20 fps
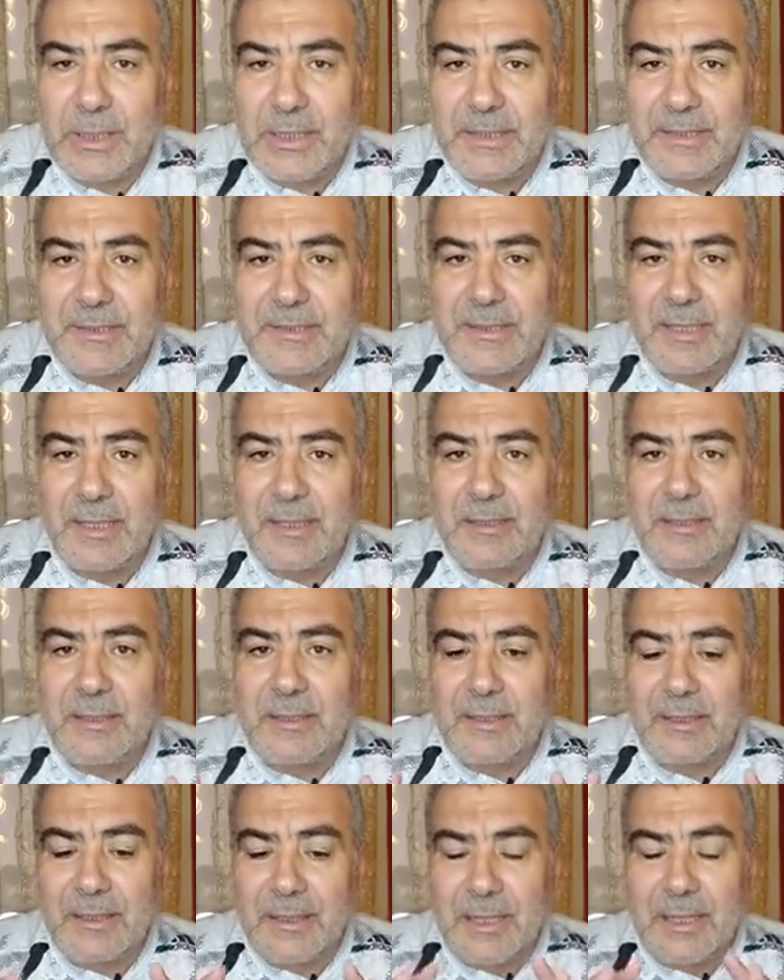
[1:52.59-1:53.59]
الإنسان
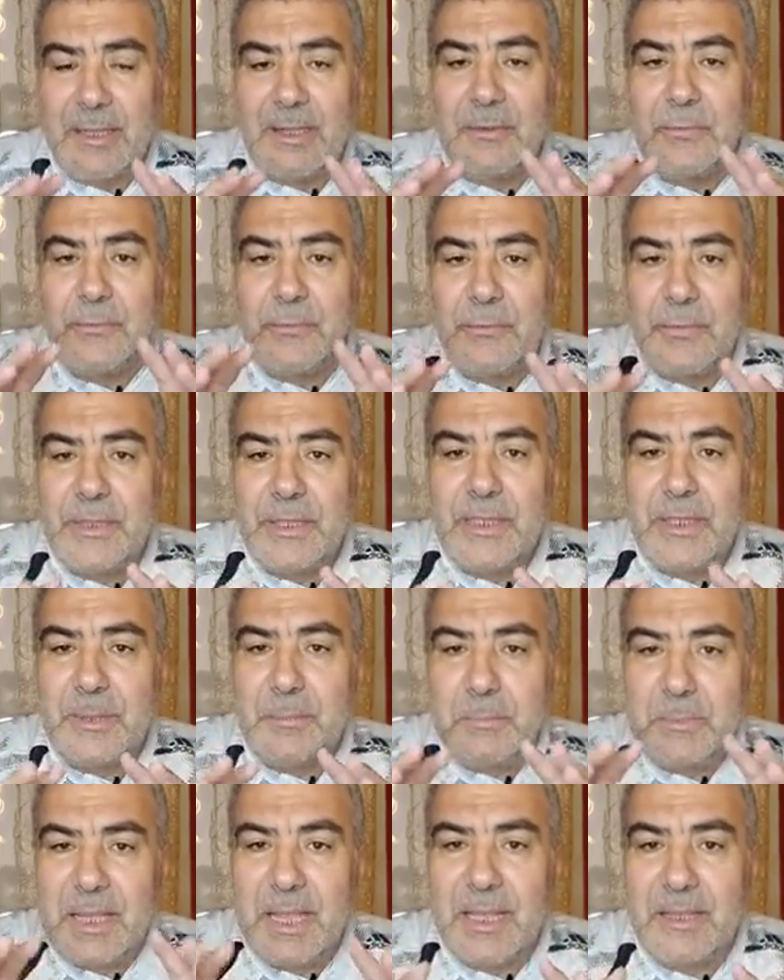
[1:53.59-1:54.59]
فيه
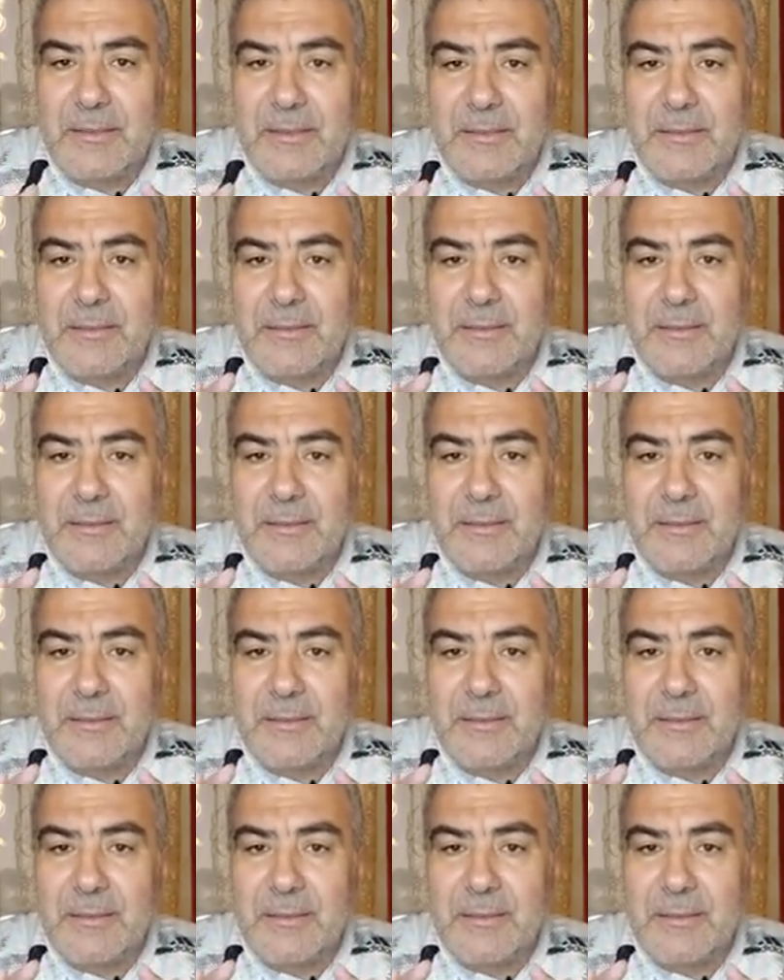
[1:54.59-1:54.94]
مئة